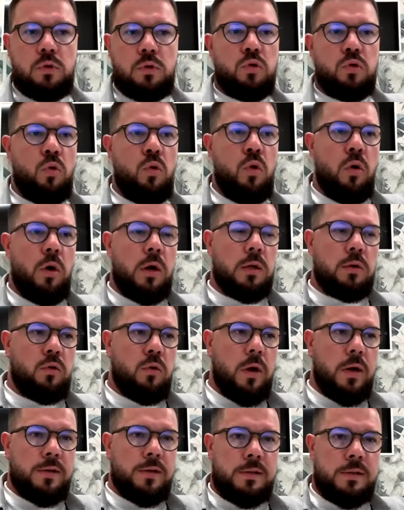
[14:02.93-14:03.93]
другое,
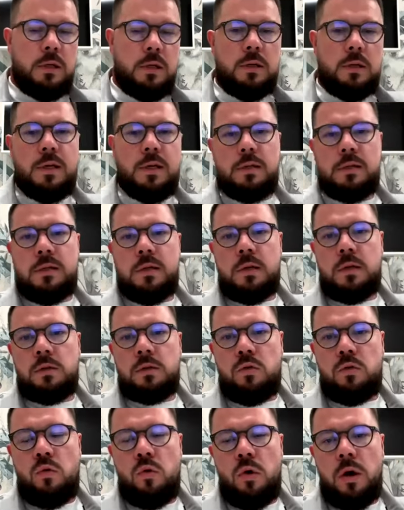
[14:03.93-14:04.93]
другая социализация,
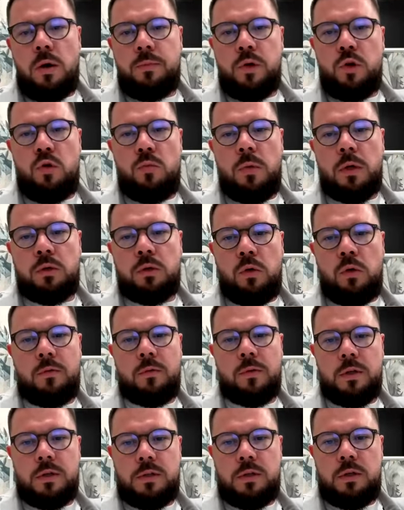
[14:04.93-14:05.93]
другой объем
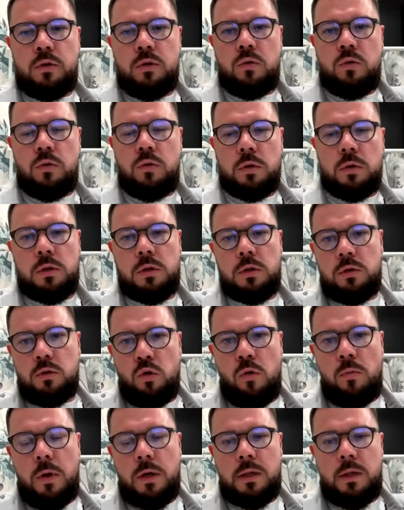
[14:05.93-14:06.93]
оторванности от
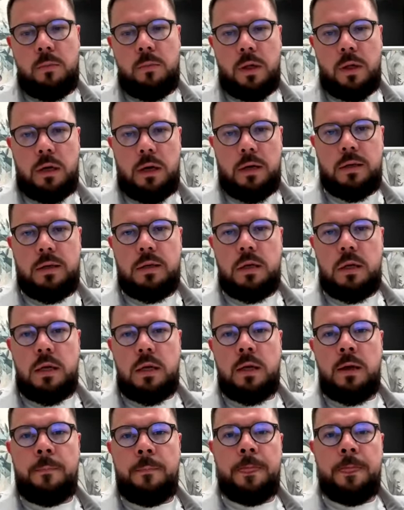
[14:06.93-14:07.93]
дома, там, от
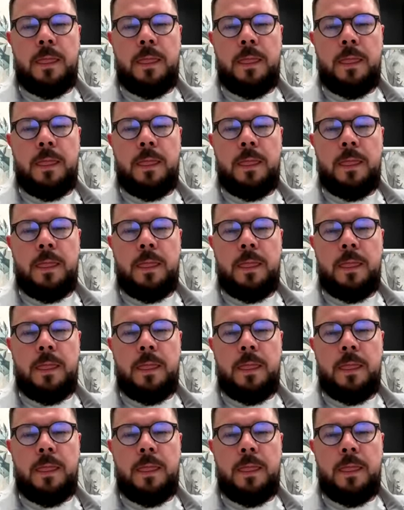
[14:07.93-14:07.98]
родителей.